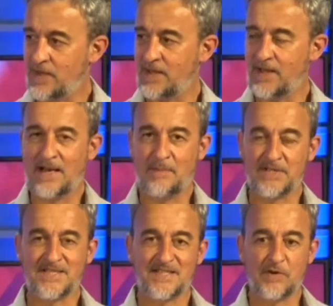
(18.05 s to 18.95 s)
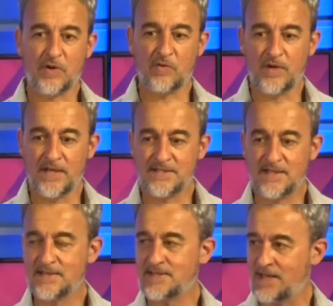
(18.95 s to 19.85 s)
y que la presencia
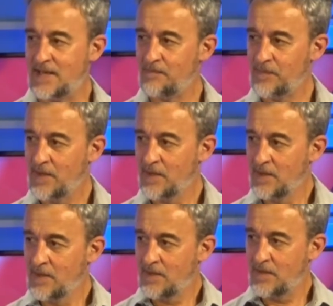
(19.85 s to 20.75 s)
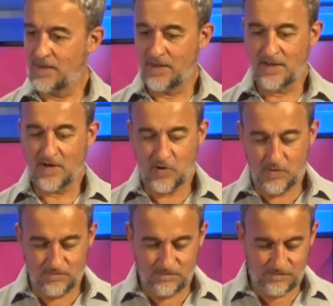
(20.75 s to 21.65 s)
juriense sea, eh,
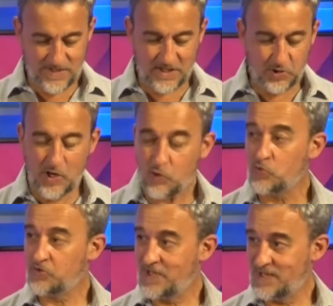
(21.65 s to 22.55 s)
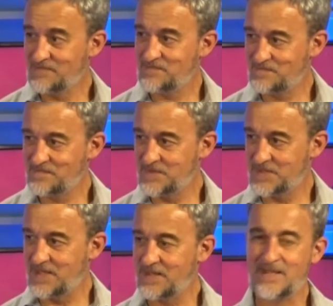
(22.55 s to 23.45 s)
esté toda junta,
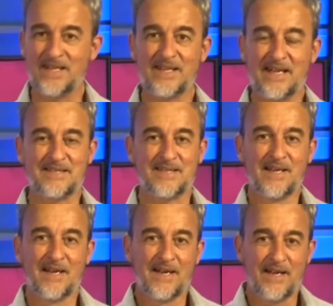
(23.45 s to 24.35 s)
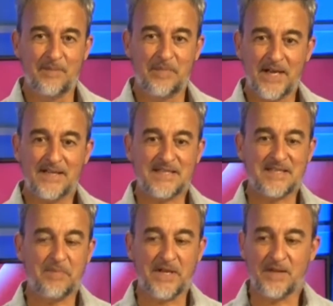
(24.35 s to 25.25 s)
¿sí? distintas empresas,
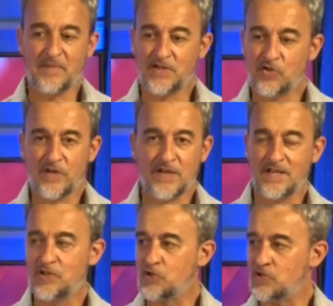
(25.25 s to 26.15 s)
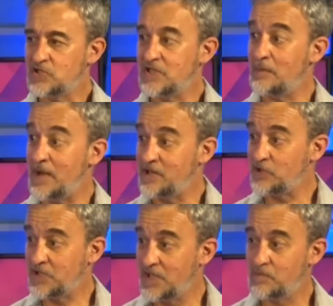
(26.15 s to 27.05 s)
emprendimientos de distintos
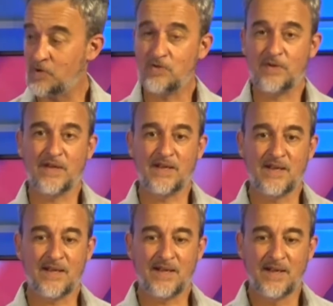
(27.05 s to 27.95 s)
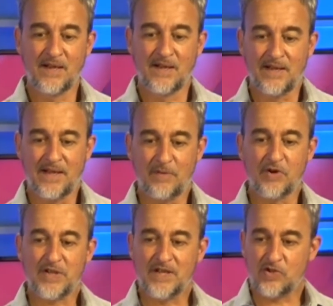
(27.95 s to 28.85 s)
tamaños, tipos y y
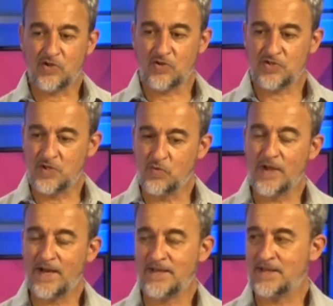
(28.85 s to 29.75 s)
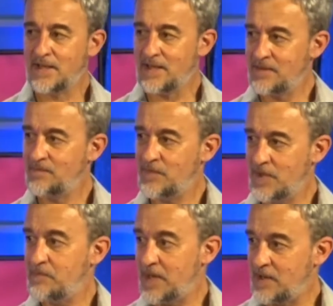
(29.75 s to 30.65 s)
bueno, estén todos en un gran stand
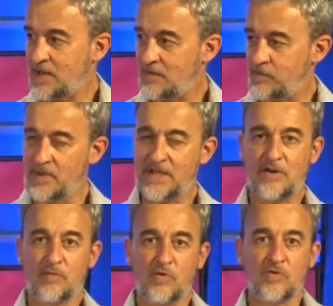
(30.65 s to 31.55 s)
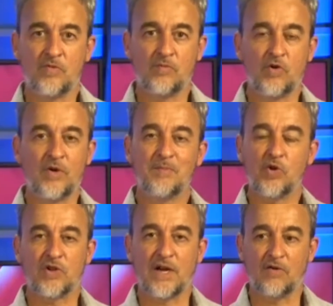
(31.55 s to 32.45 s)
¿sí? para fomentar un, poco y
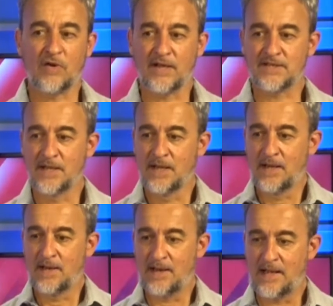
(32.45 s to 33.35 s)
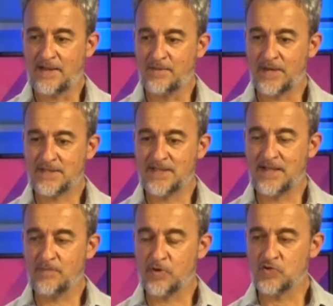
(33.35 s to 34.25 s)
mostrar lo que es la diversidad
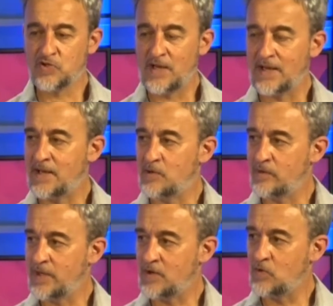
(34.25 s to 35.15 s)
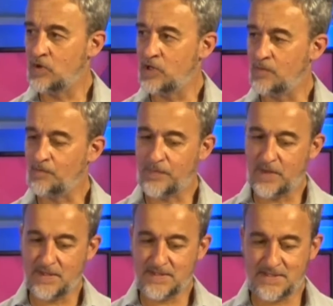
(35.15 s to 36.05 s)
de producción acá en 9 de
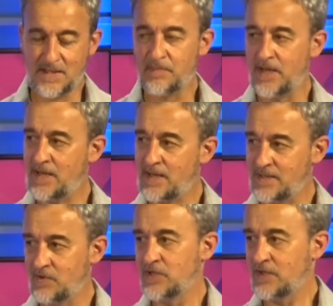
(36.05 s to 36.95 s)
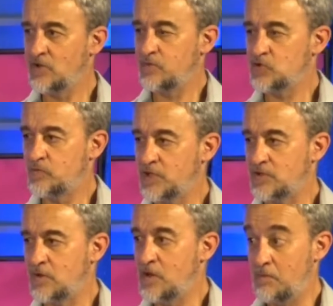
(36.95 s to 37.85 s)
Se espera, tengo entendido, por
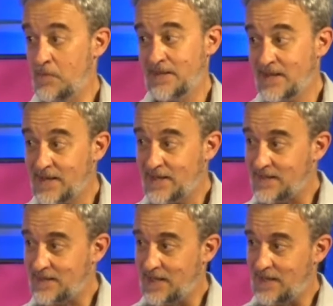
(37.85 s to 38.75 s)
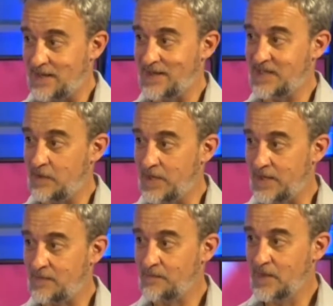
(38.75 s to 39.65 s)
supuesto, mantener esta, esta
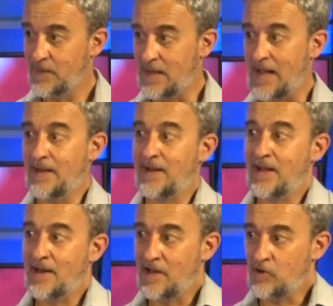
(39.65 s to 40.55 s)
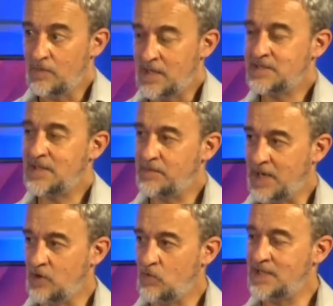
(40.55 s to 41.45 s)
vara, agregarle algo más,
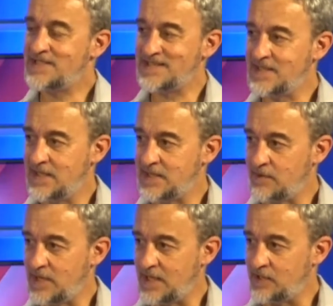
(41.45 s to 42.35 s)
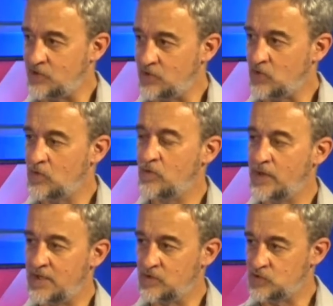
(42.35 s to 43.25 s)
para lo cual ya se está trabajando. Hubo
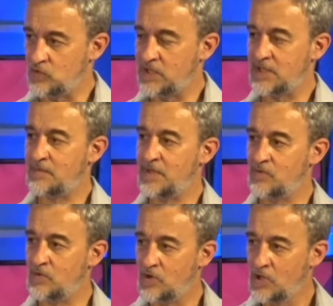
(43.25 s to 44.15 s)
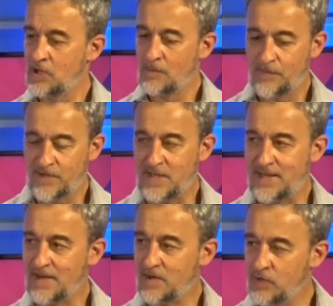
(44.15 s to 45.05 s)
unas consultas, también hubo, ya
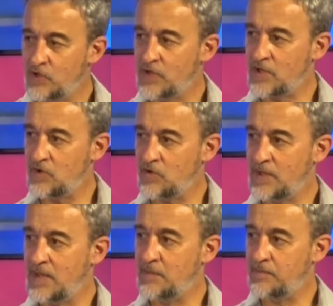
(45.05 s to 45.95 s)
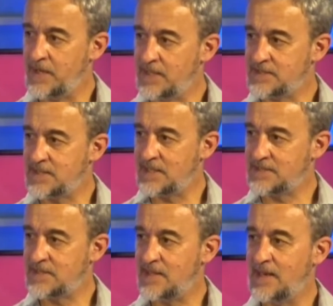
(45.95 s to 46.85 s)
hay reuniones con
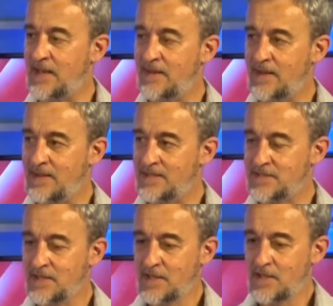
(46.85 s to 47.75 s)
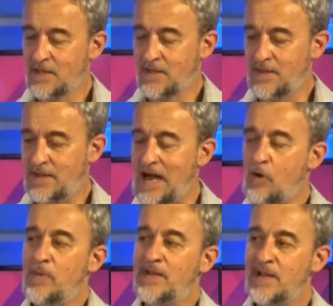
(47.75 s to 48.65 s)
empresas, la idea es eh,
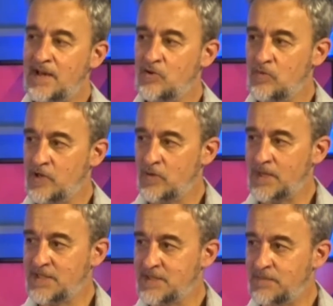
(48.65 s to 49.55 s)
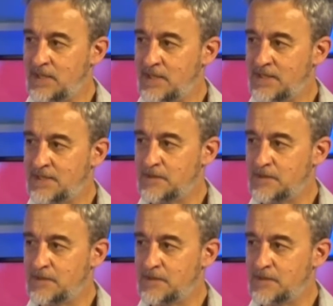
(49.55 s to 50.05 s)
aumentar el número de participantes.